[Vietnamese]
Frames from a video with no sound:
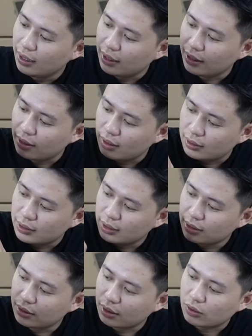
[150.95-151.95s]
thì ờ,
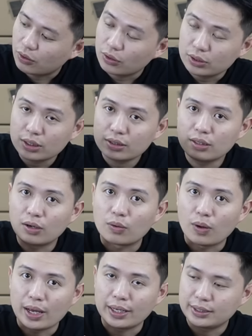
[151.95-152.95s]
trên thị trường nó có rất
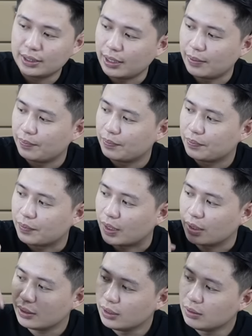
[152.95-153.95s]
nhiều loại anh chị ạ
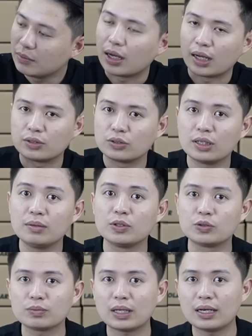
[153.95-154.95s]
Đấy, nhưng mà khi
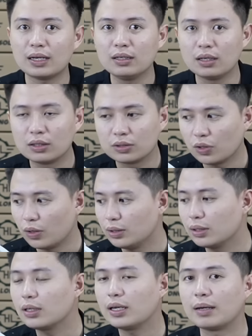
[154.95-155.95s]
mà chúng ta đã lựa
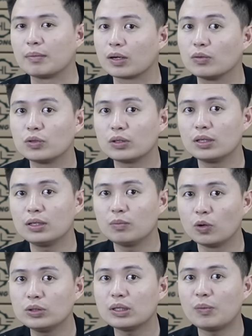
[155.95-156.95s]
chọn những cái đèn mà công suất
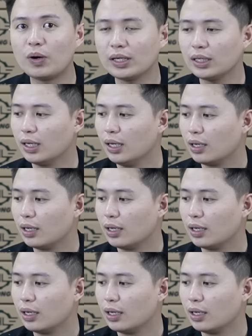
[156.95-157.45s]
đến 400W ấy,